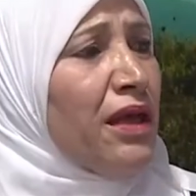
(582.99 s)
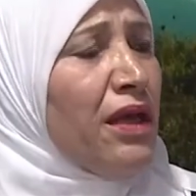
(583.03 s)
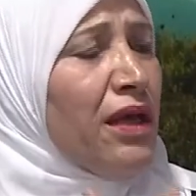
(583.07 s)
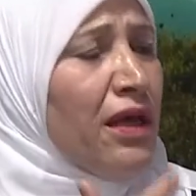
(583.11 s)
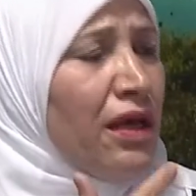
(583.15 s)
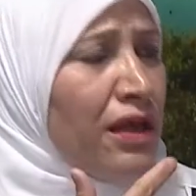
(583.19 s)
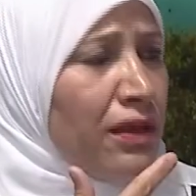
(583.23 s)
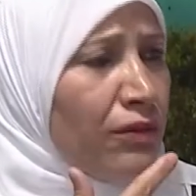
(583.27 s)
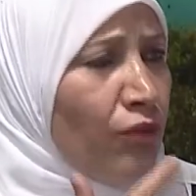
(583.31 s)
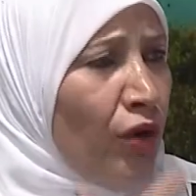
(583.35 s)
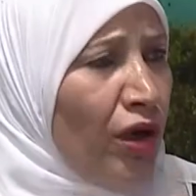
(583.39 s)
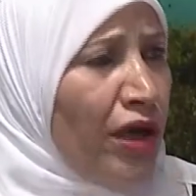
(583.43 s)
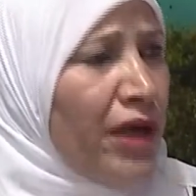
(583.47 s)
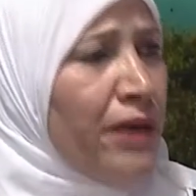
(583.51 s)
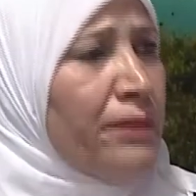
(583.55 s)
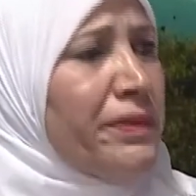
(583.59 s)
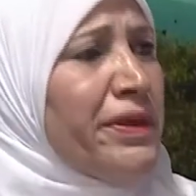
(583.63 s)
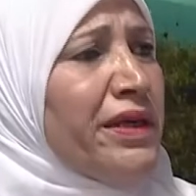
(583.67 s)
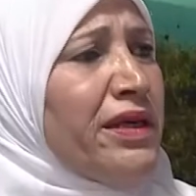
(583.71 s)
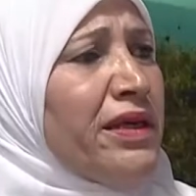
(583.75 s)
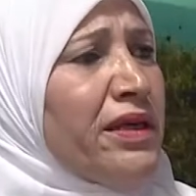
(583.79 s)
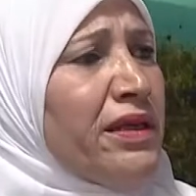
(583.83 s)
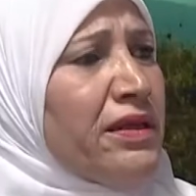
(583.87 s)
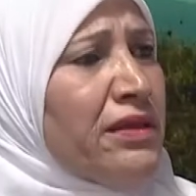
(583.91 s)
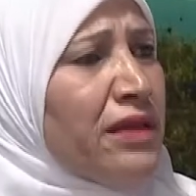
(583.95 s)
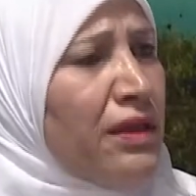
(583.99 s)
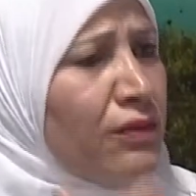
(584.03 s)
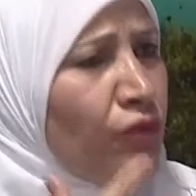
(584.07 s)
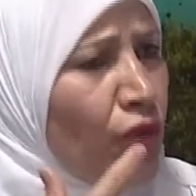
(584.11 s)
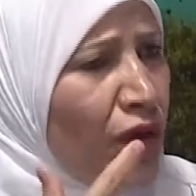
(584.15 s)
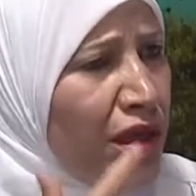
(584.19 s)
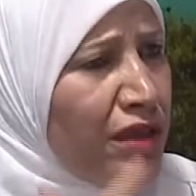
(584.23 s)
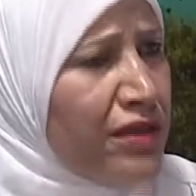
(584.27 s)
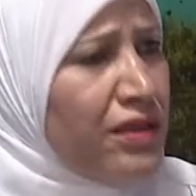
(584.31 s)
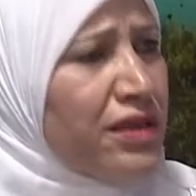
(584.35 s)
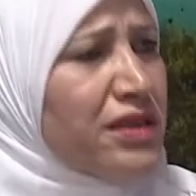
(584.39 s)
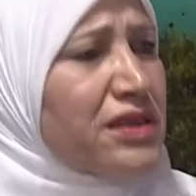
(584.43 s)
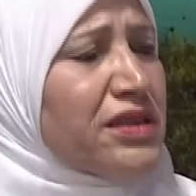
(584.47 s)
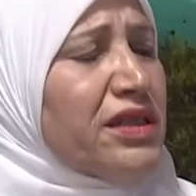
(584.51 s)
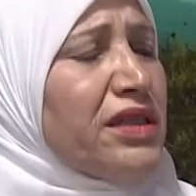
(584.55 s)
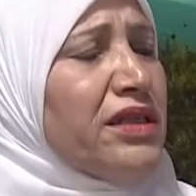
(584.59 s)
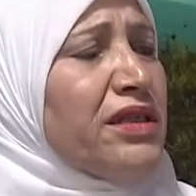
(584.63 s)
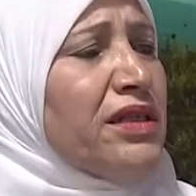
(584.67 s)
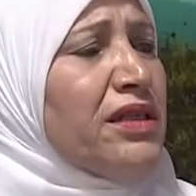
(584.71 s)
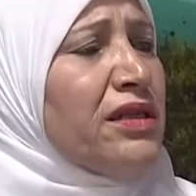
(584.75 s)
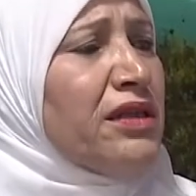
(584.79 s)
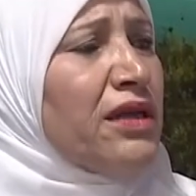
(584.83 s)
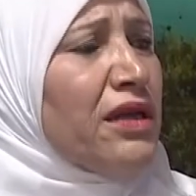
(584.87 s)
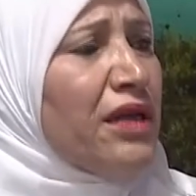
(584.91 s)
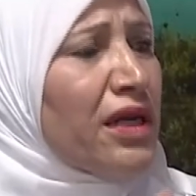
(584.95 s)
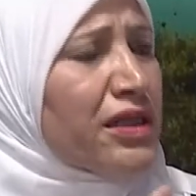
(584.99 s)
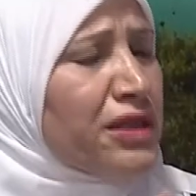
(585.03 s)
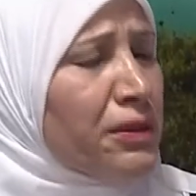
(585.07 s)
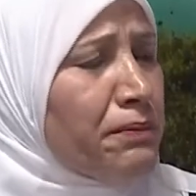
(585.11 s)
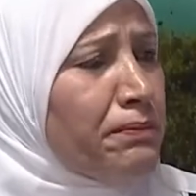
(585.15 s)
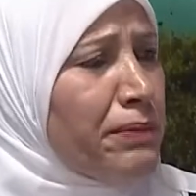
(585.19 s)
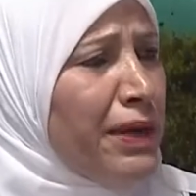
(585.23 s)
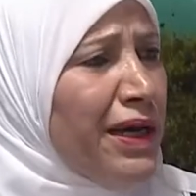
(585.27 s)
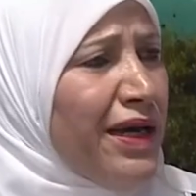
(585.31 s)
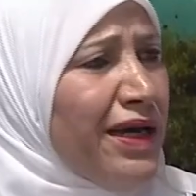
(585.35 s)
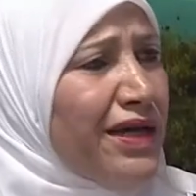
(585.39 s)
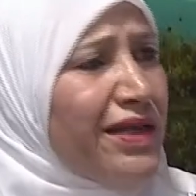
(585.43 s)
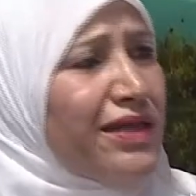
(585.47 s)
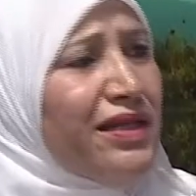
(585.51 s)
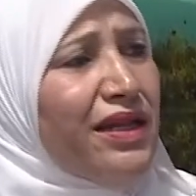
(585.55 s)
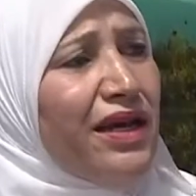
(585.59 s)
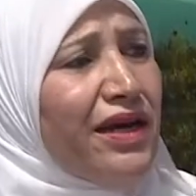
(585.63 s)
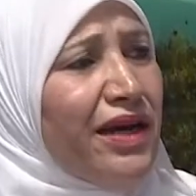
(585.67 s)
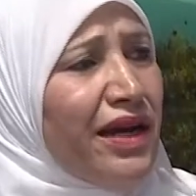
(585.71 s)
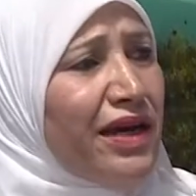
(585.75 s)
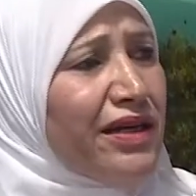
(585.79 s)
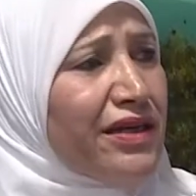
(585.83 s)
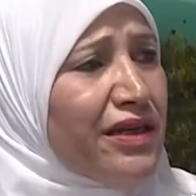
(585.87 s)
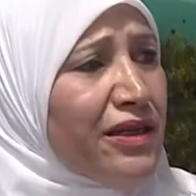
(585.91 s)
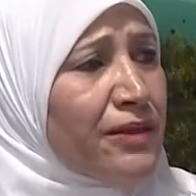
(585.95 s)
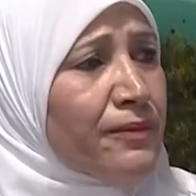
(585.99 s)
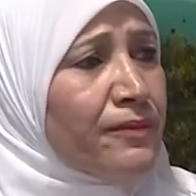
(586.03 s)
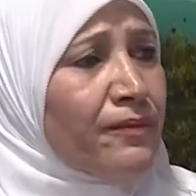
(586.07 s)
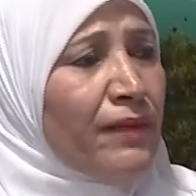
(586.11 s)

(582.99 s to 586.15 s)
المحامين المهندسين الأطباء إلى آخره